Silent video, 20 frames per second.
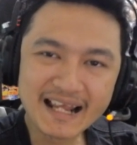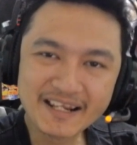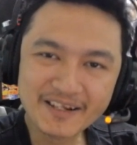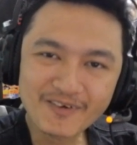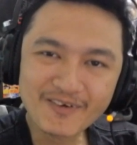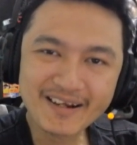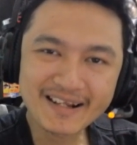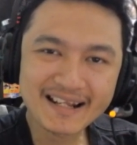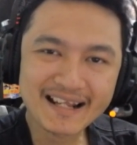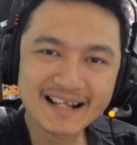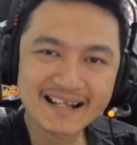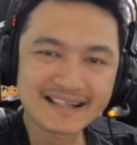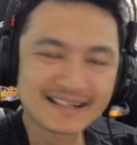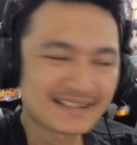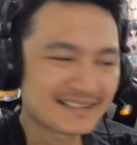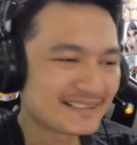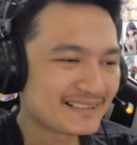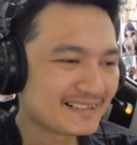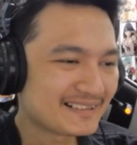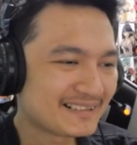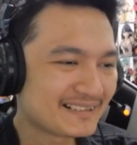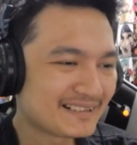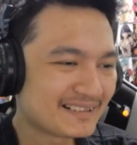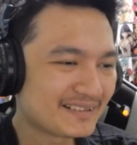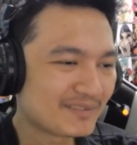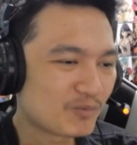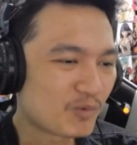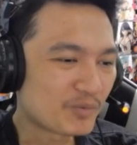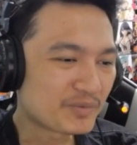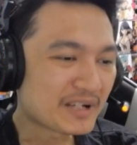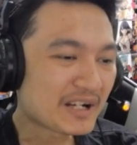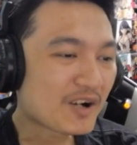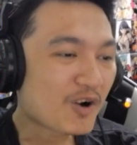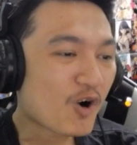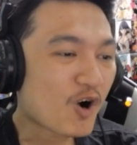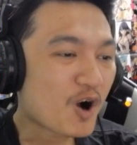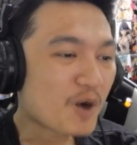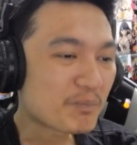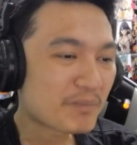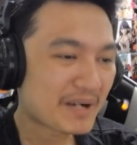ด้วยนะ ผมจะ
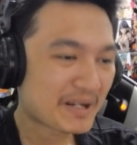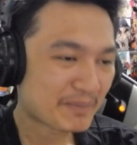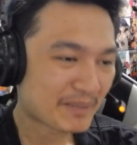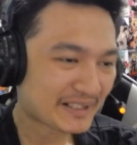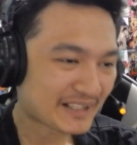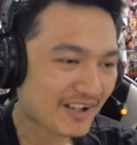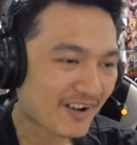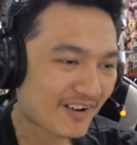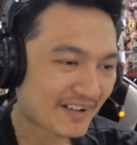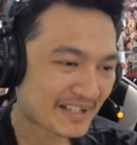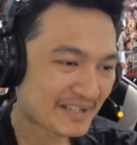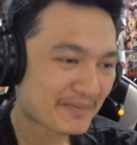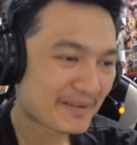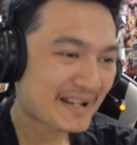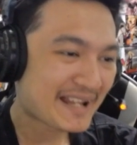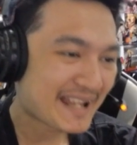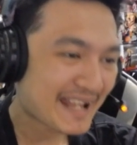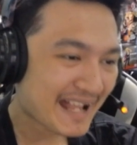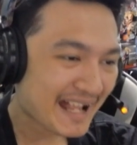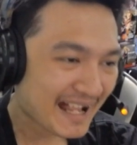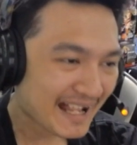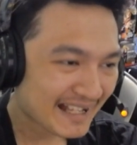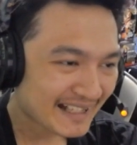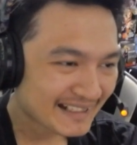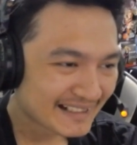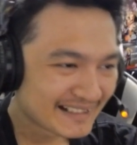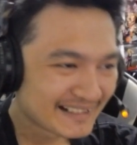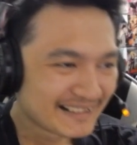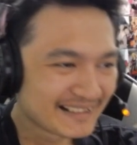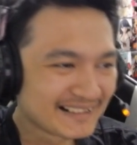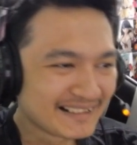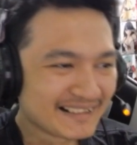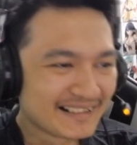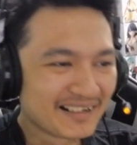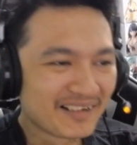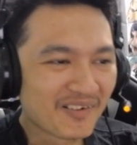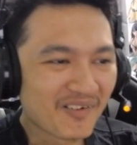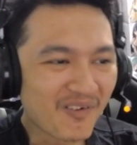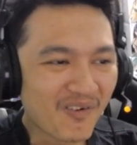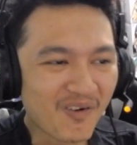ง้อเปิดมันต่อดีไหมแก
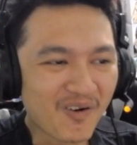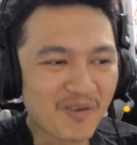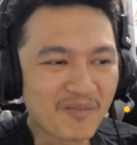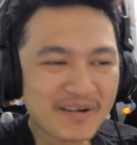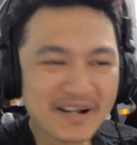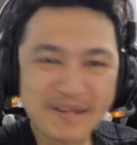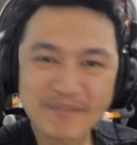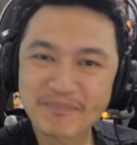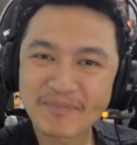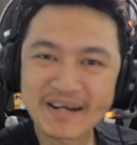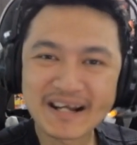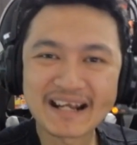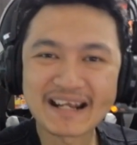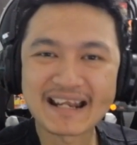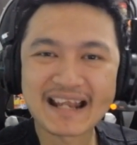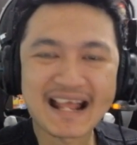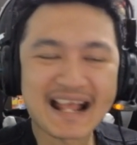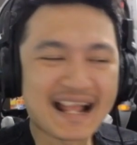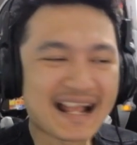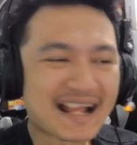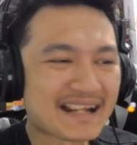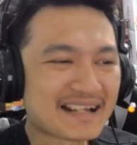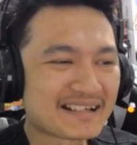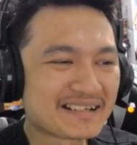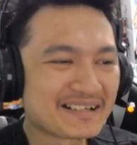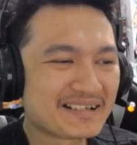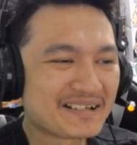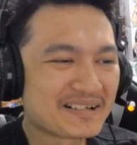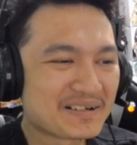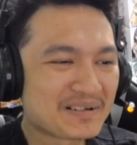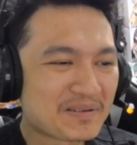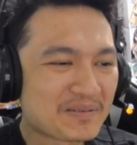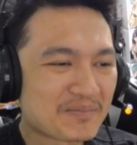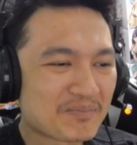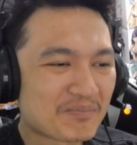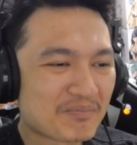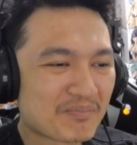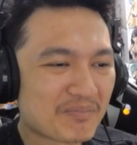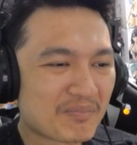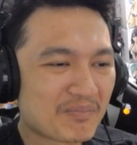โอ้ไม่ได้เปิดนาน
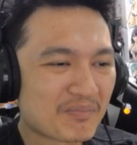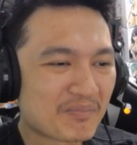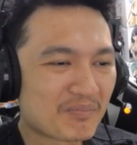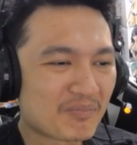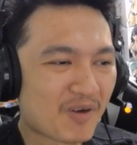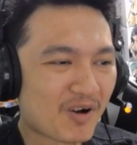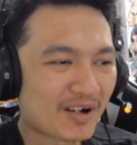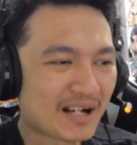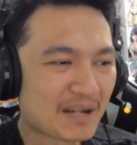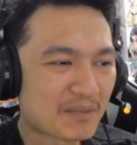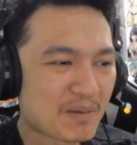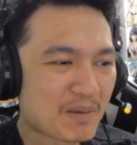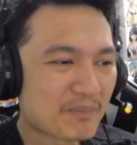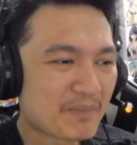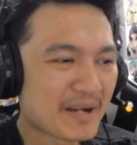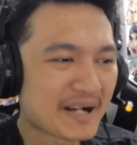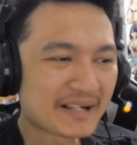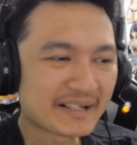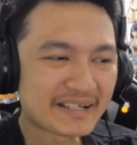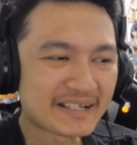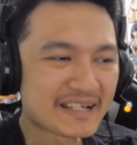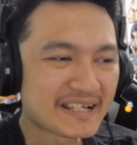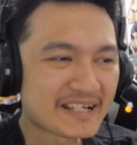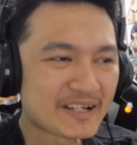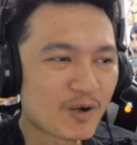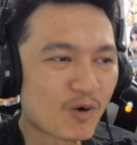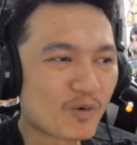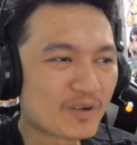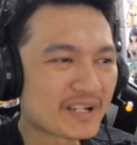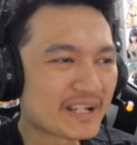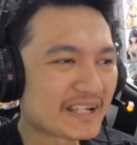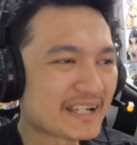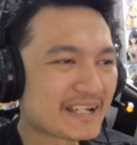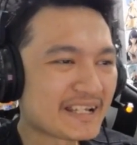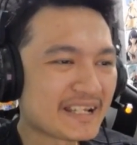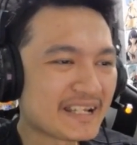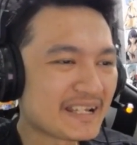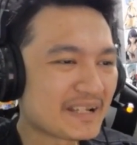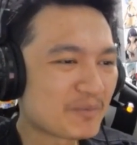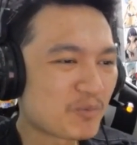พอกลับมาเปิดทีโดนอย่างนี้
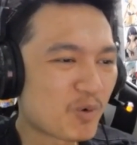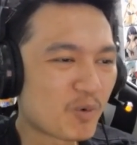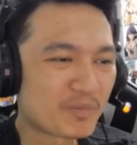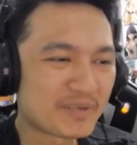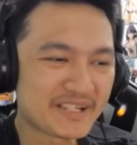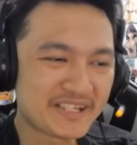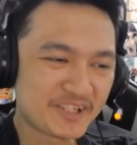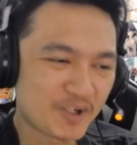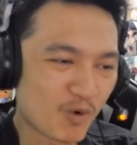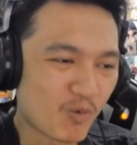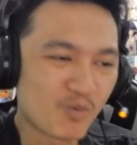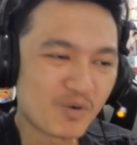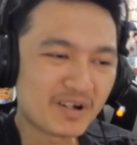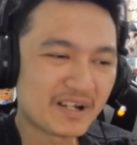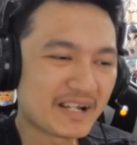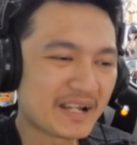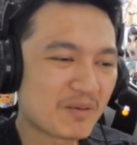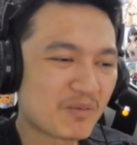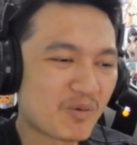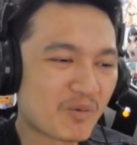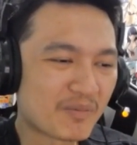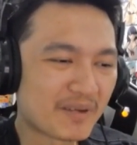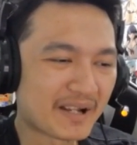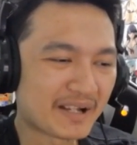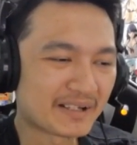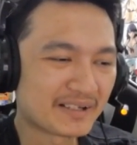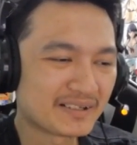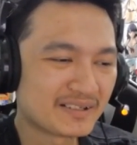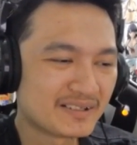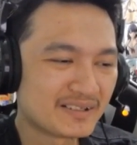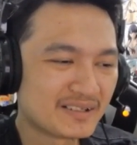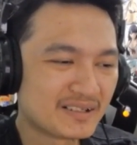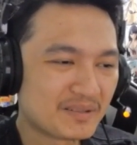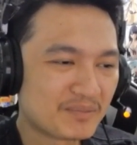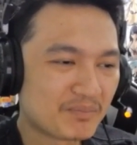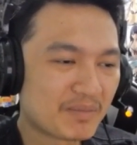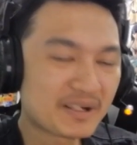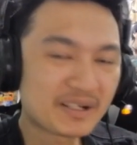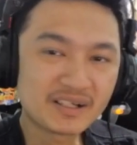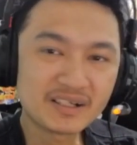นี่ ผมนี่จุ้งเลยผมนะ
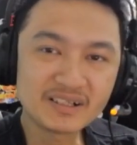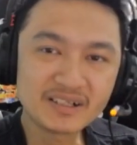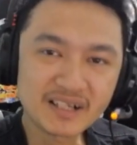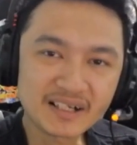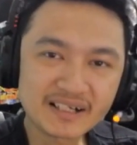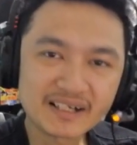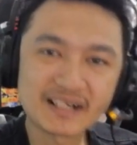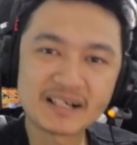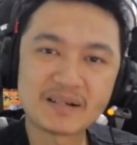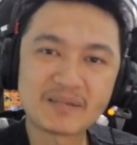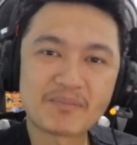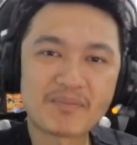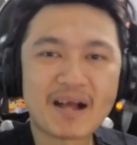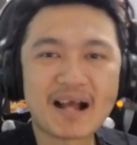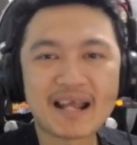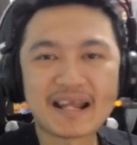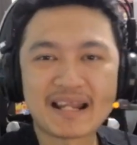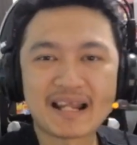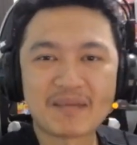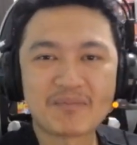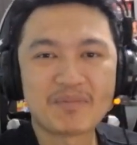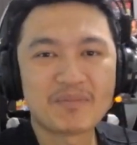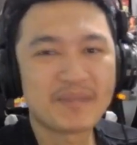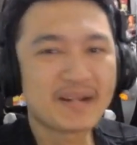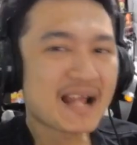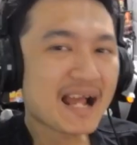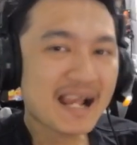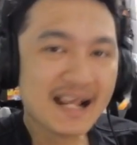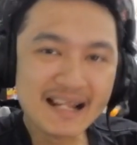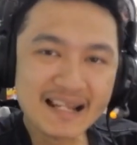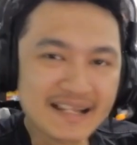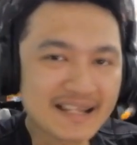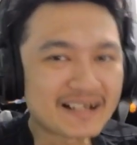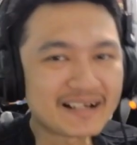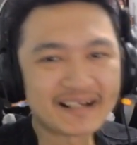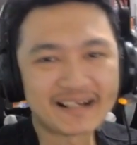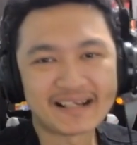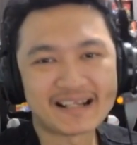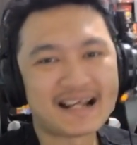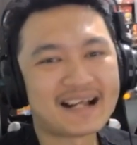มันเกลือเกินไปนะ มันไม่ได้อะไรเล
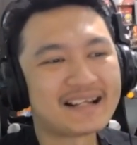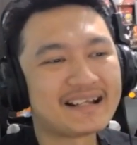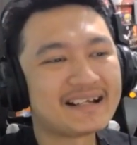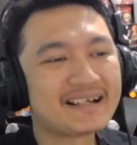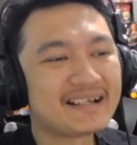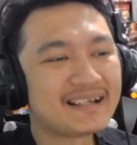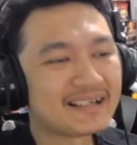ยท่านเอ้